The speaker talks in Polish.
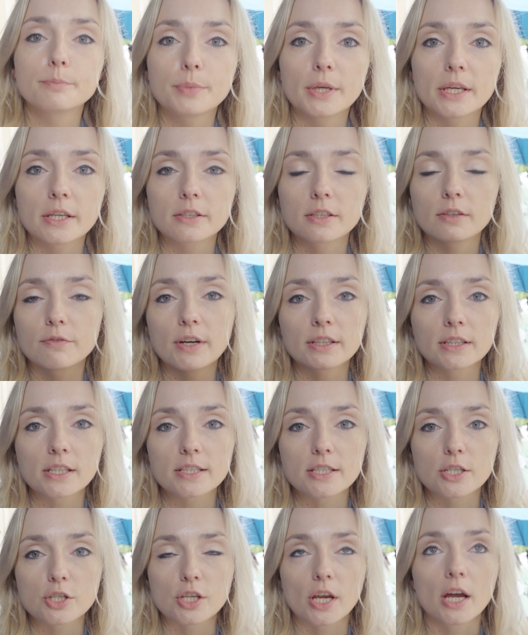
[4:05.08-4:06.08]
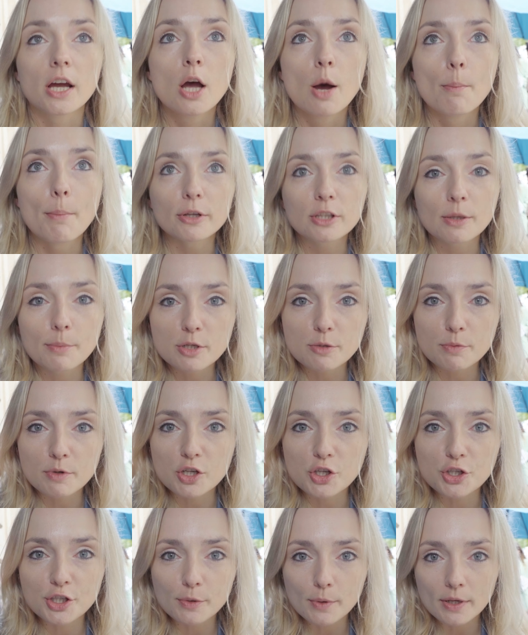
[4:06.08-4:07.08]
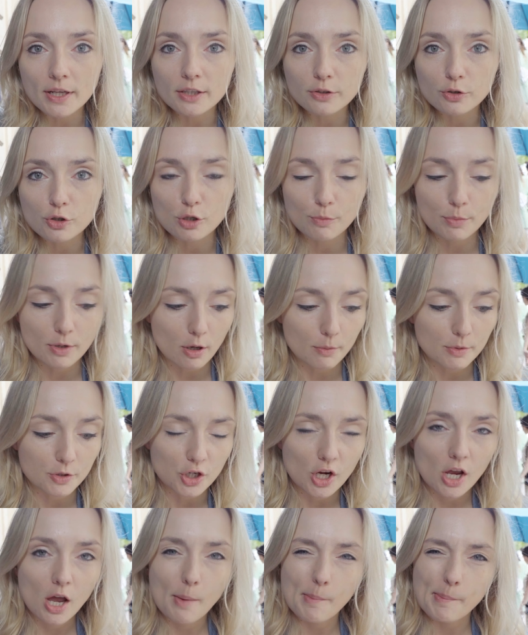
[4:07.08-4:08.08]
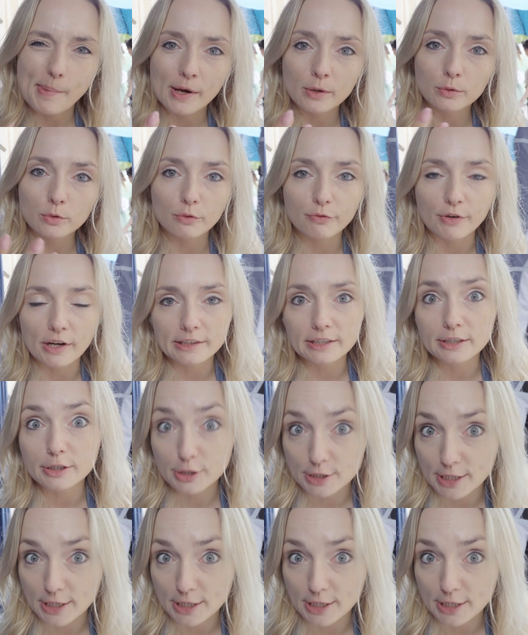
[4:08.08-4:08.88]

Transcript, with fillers: pięknie, fantastycznie. Potem będziemy mieli siłę na to, żeby robić pełno fajnych